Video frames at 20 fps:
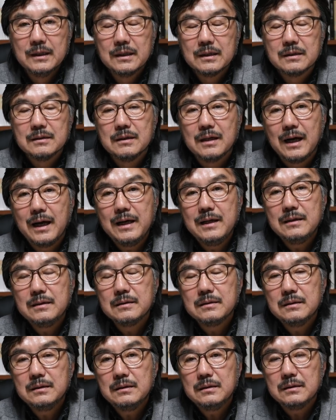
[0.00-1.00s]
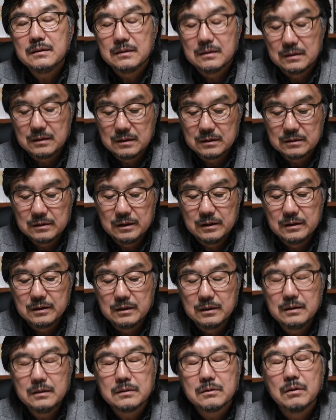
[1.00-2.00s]
그 아이들을
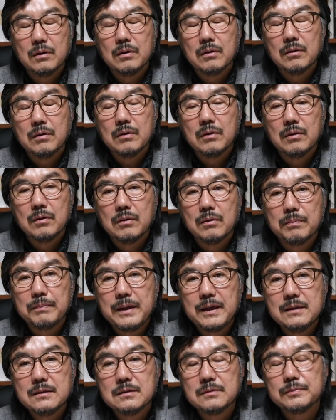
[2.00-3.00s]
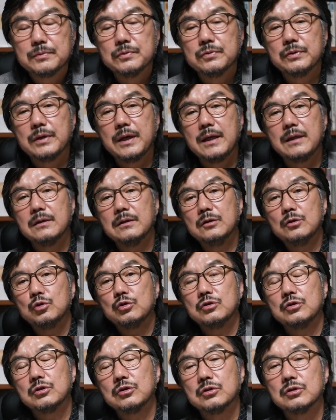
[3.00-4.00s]
저희들 또 페이스북에 있는
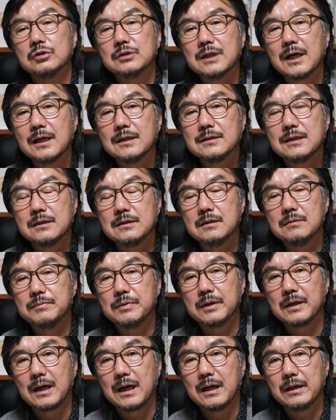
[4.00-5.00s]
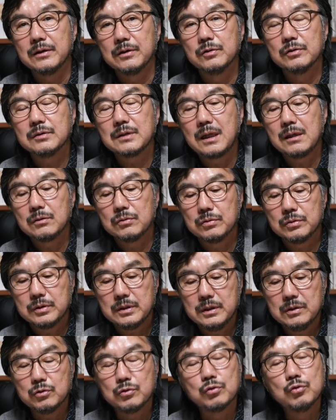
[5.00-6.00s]
착한 사진은 버려라
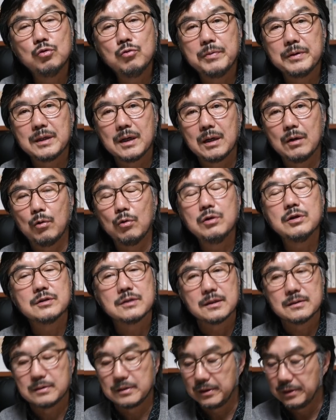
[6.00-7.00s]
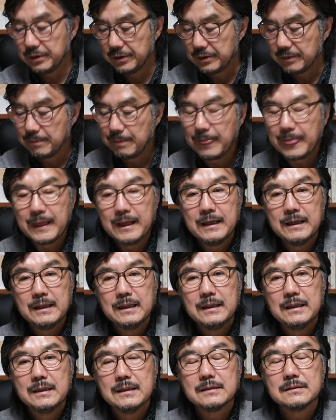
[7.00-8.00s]
영혼탈곡기 그룹에다가 올렸었어요.
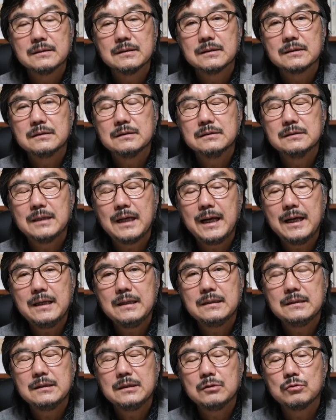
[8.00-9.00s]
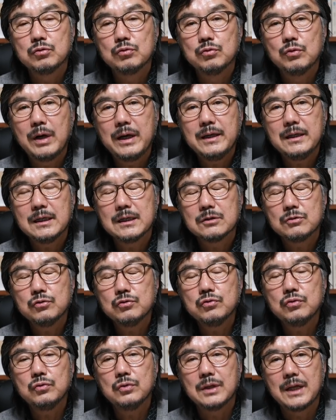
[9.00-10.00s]
그래서 그 아이들이, 두 아이가
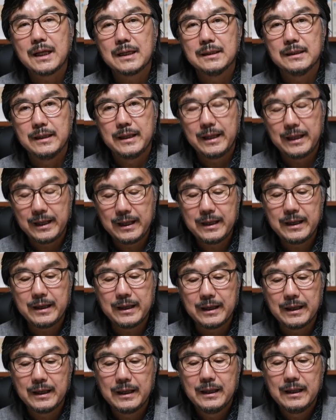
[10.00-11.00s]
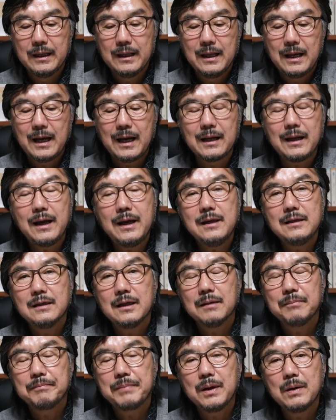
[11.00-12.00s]
수술을 하는데 한
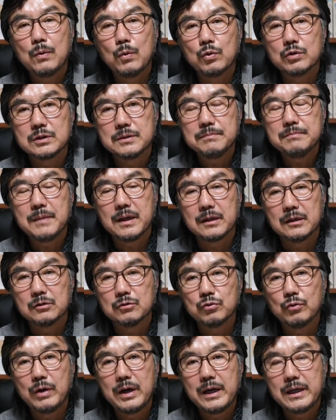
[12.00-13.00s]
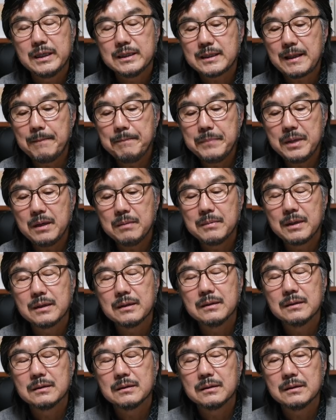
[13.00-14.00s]
아이당 150만 원, 두 아이 300만
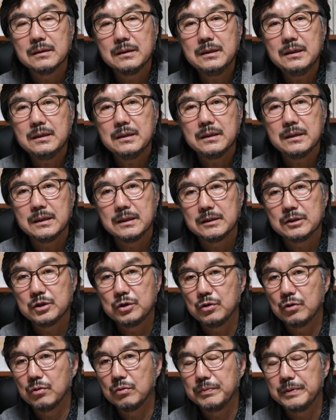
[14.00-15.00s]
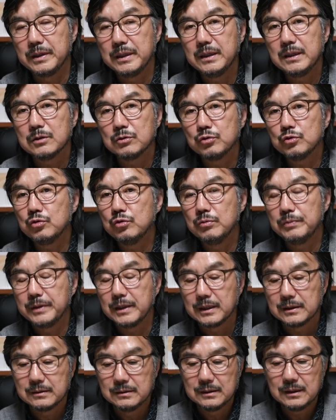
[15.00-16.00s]
원의 치료비,
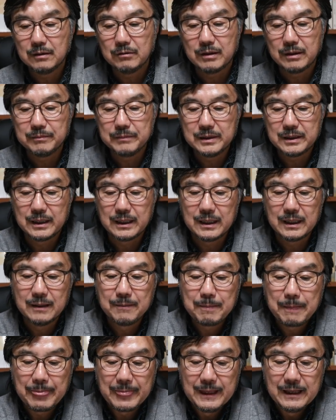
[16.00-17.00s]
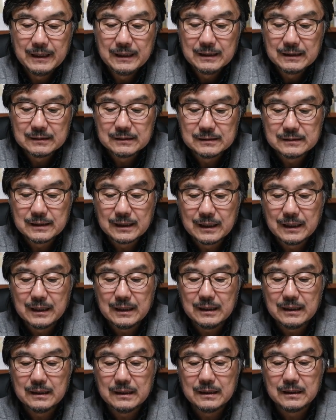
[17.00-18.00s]
수술비가 든다고 합니다.
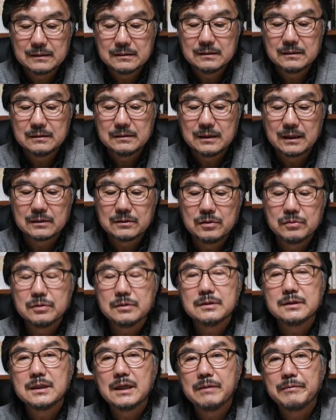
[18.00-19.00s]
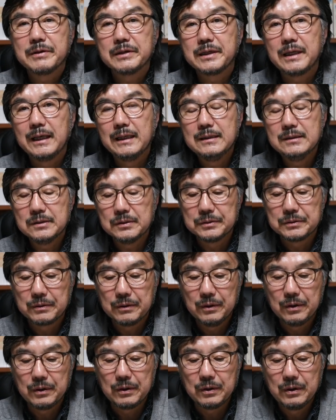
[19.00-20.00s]
그래서 저는 양철수 선생님의
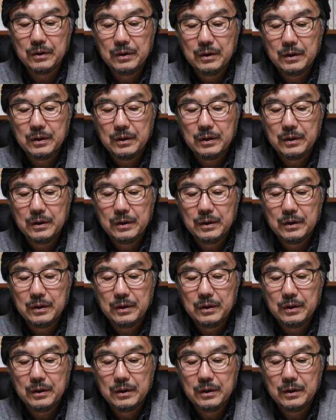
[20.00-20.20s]
개인적으로